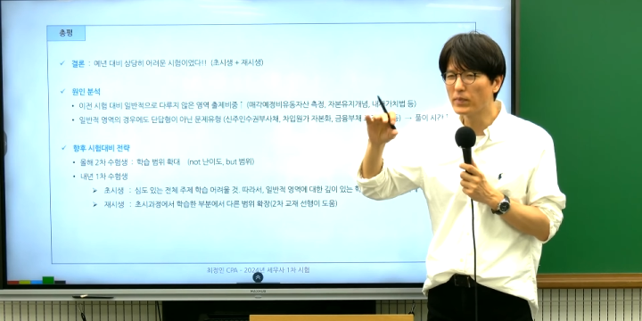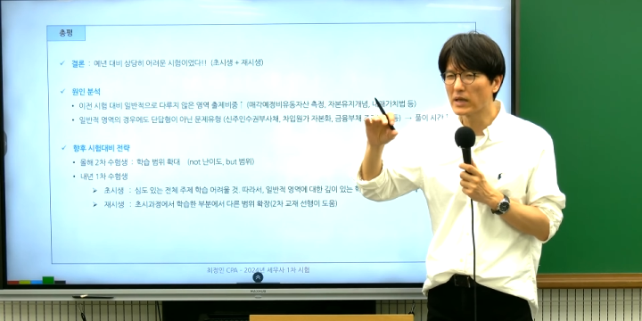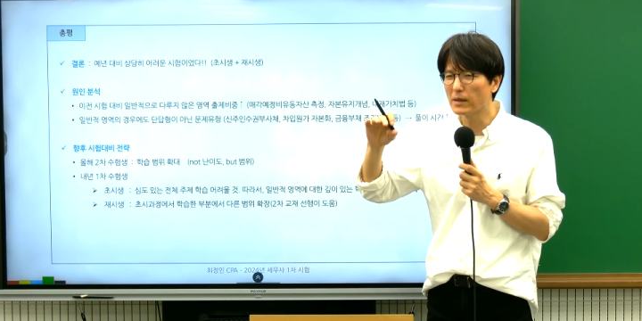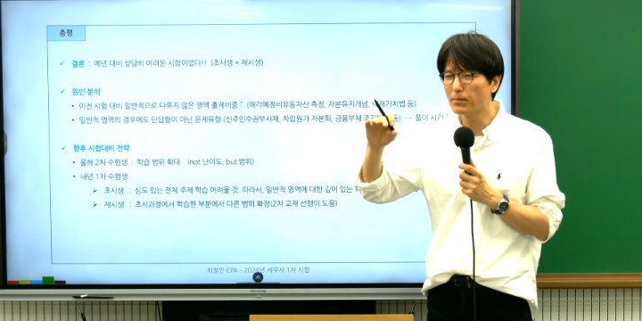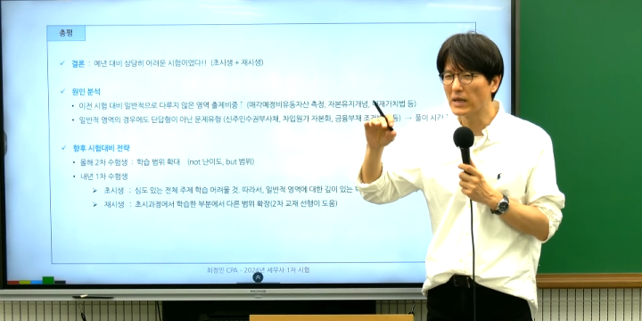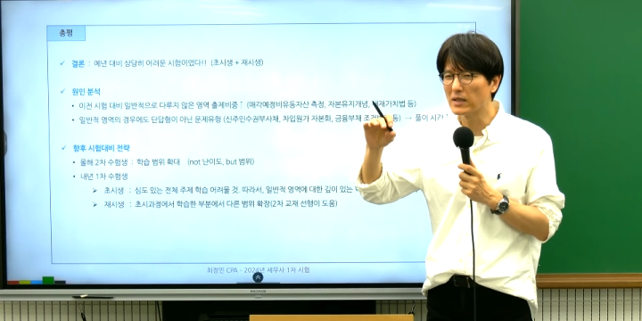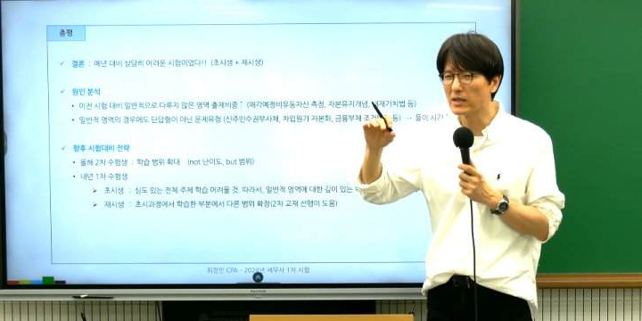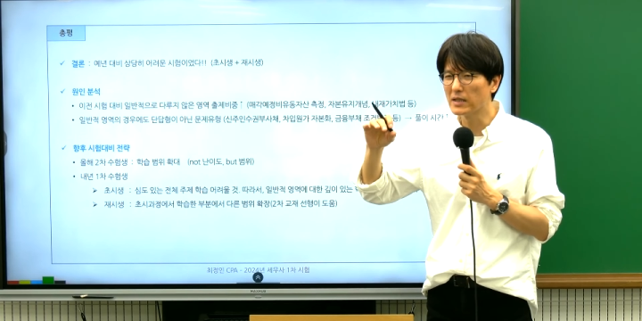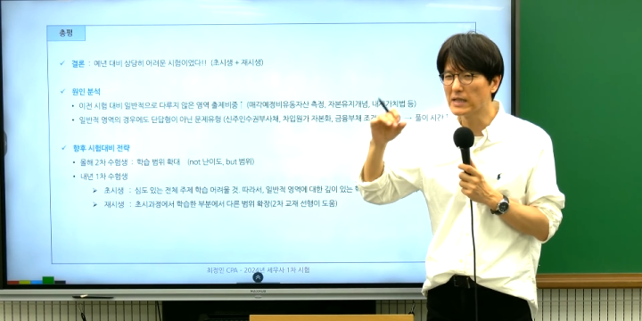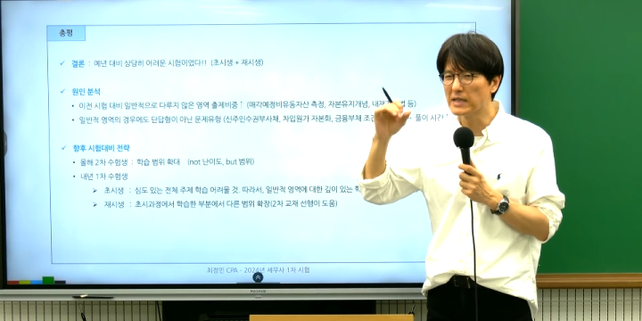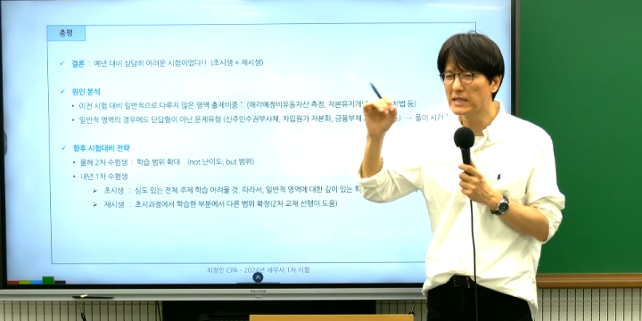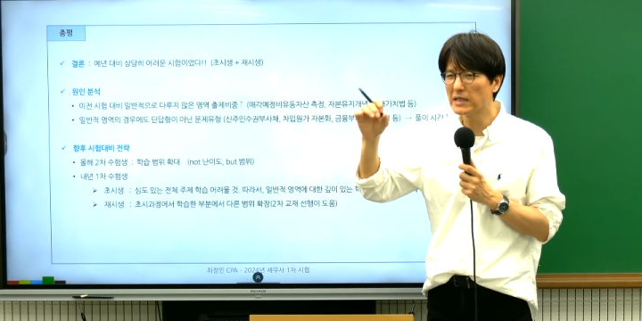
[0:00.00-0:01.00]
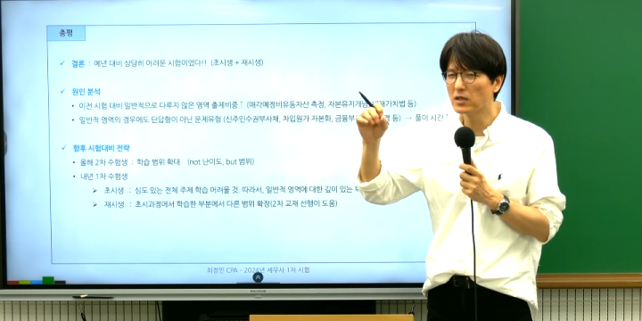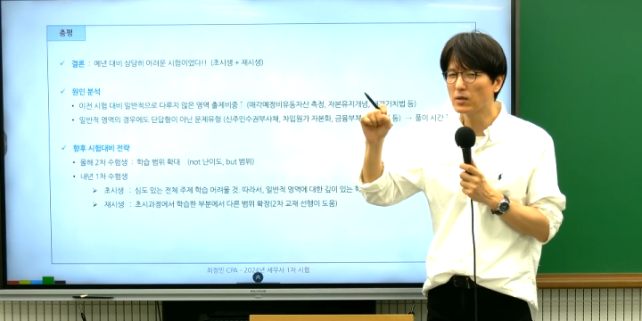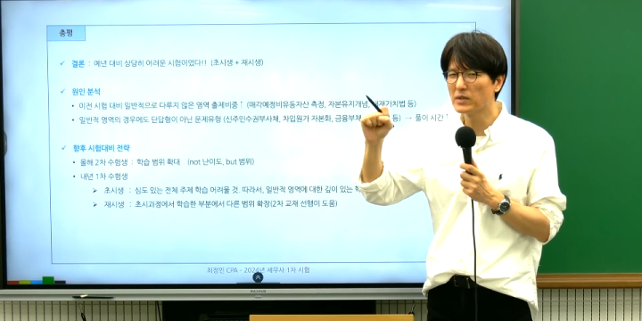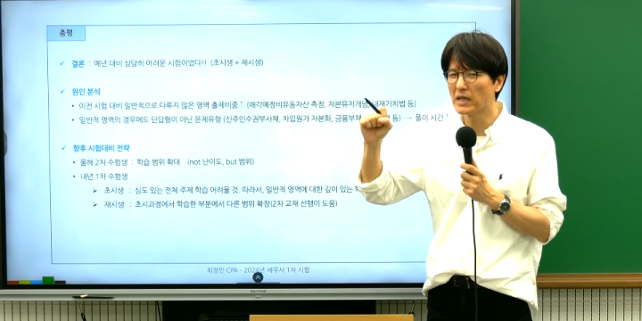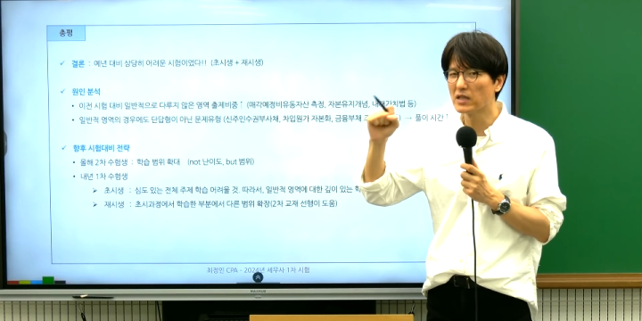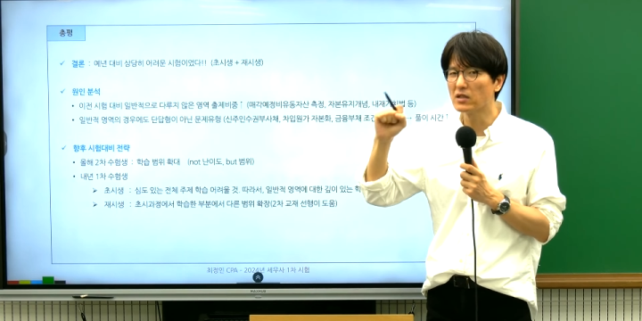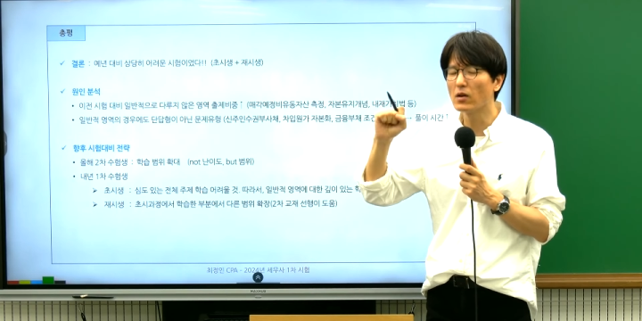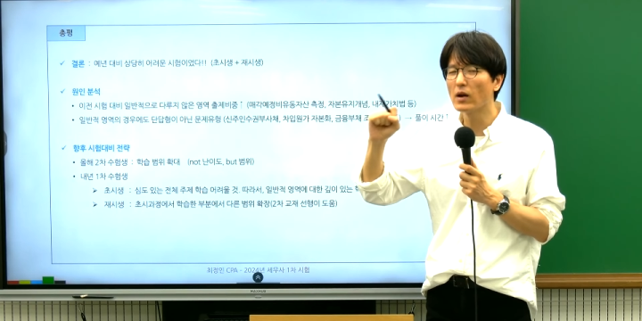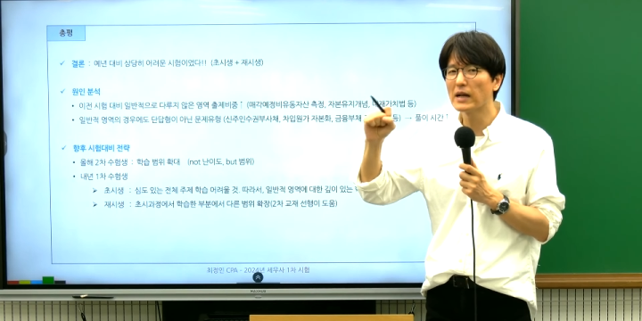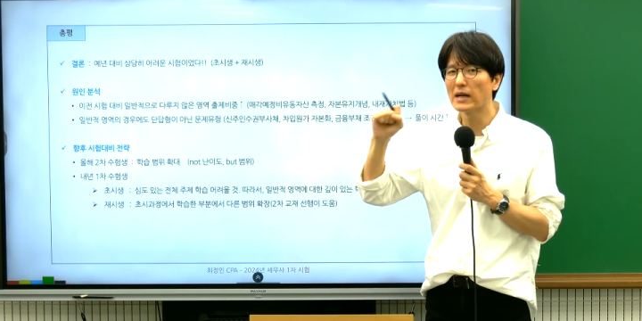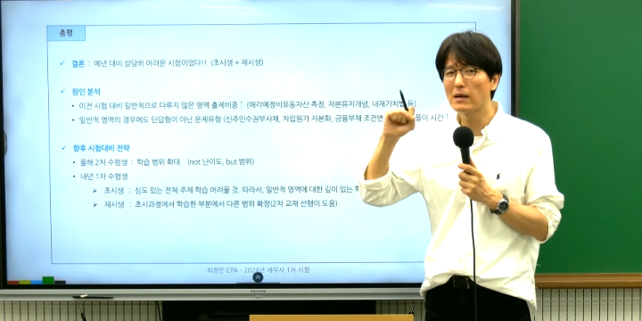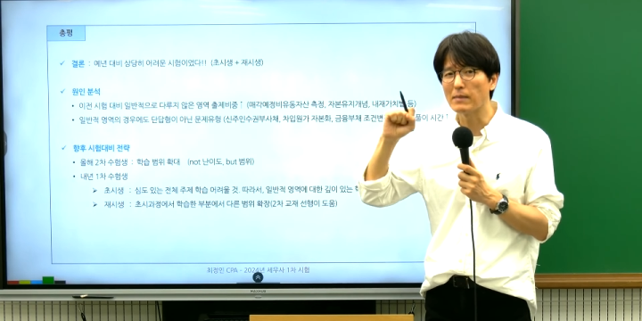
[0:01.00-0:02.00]
회계 파트를 일 차 시험장에
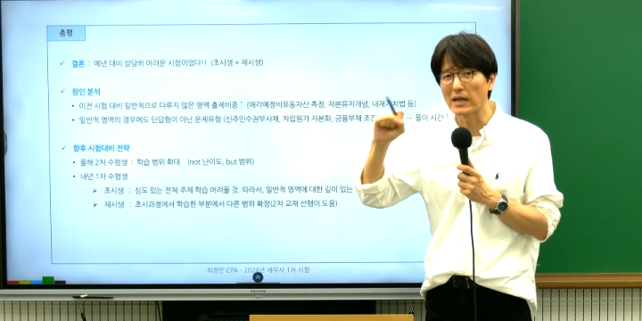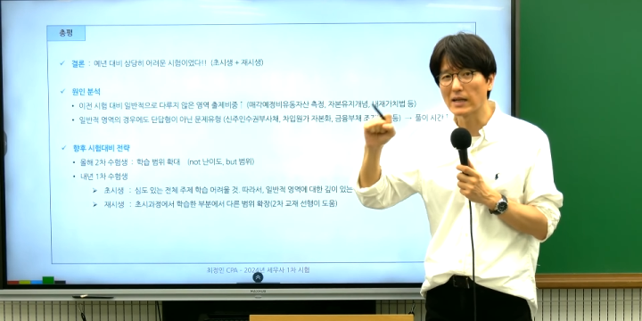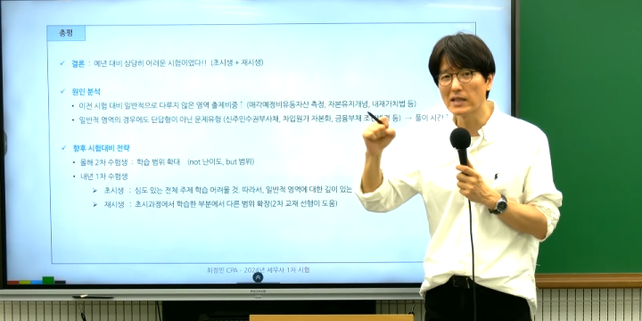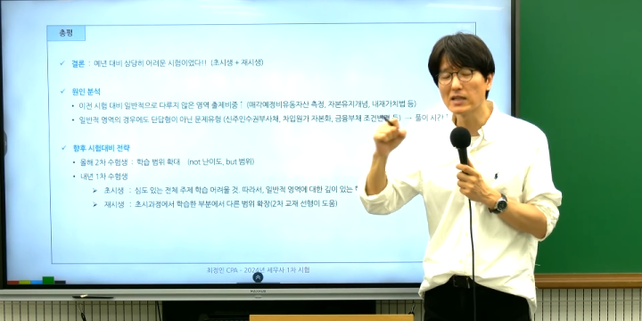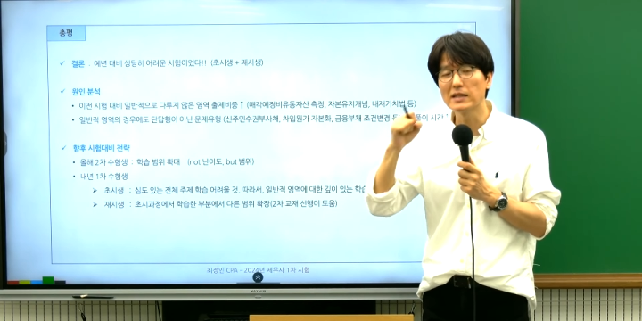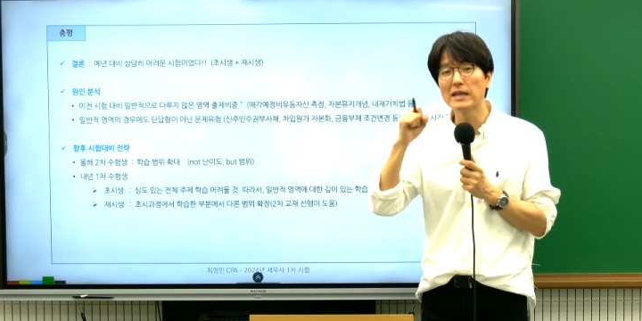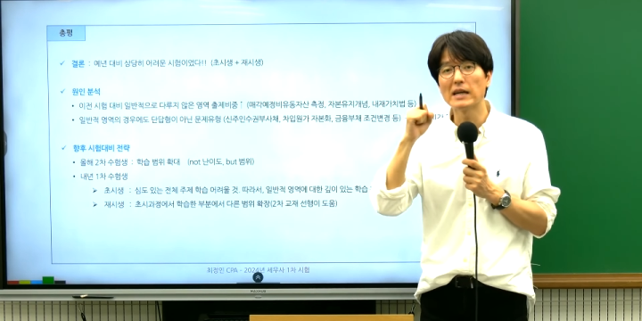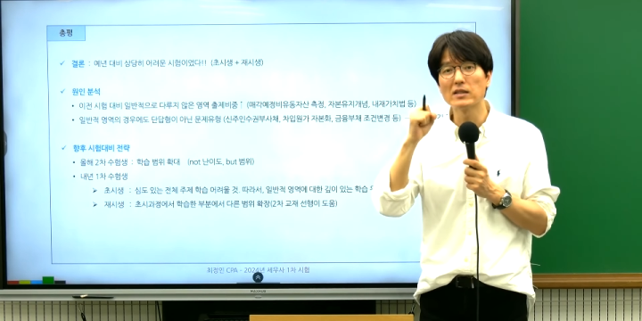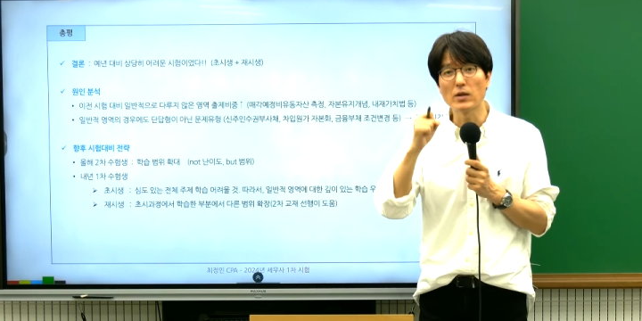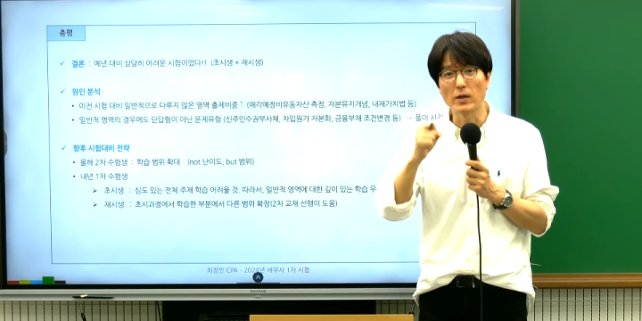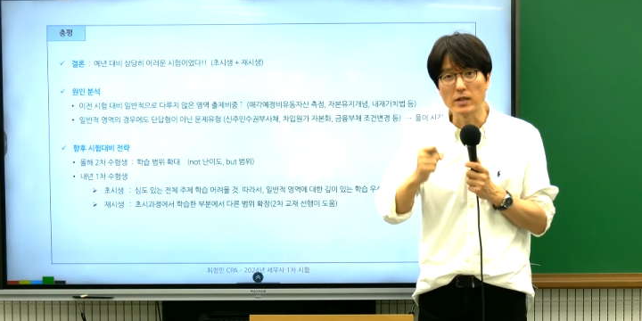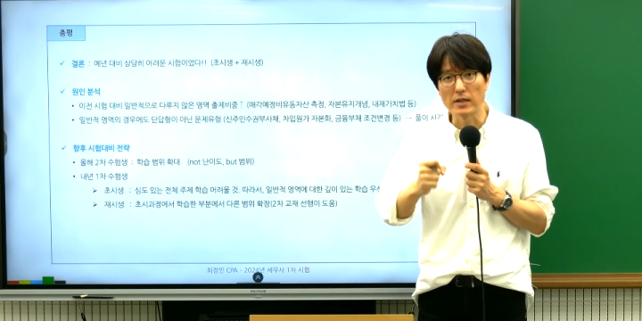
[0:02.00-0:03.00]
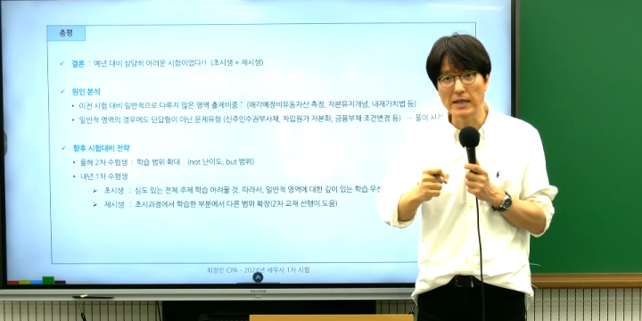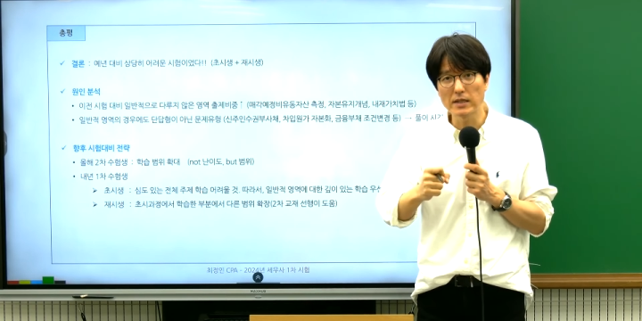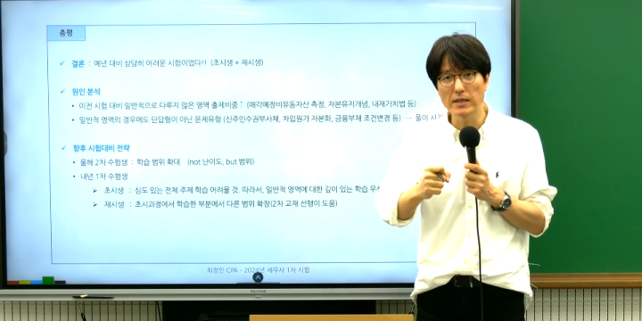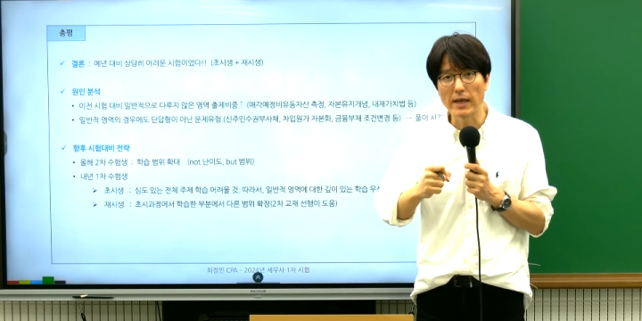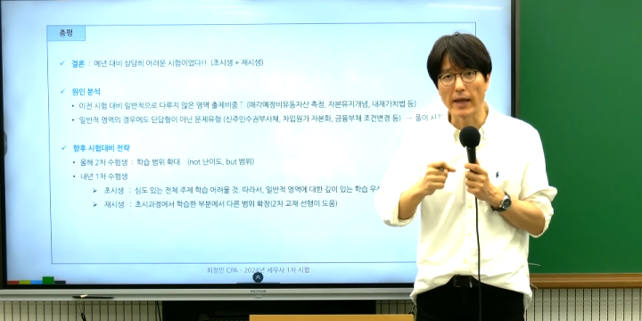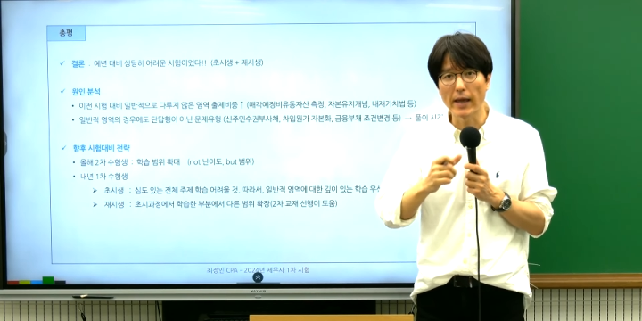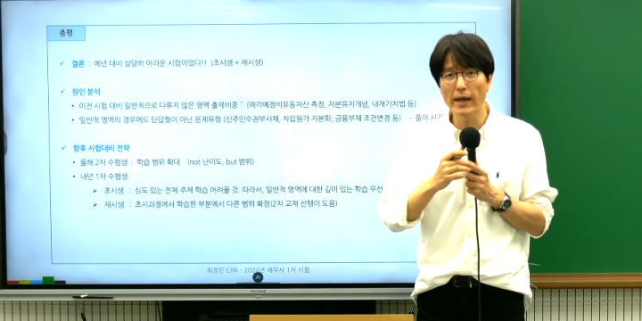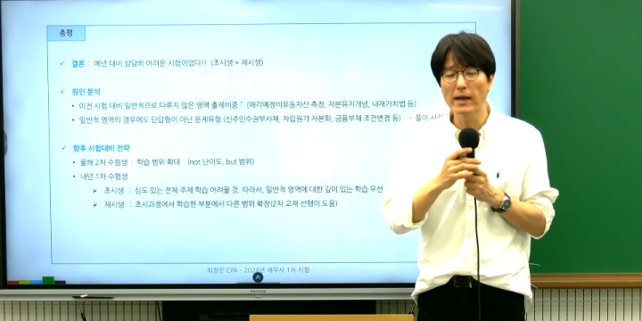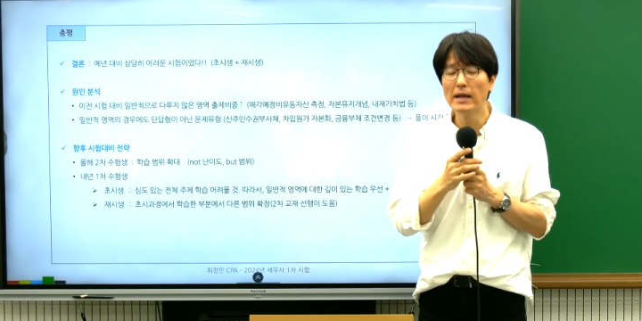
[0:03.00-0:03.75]
들어갈까 말까는 그때 가서 결정을 하시되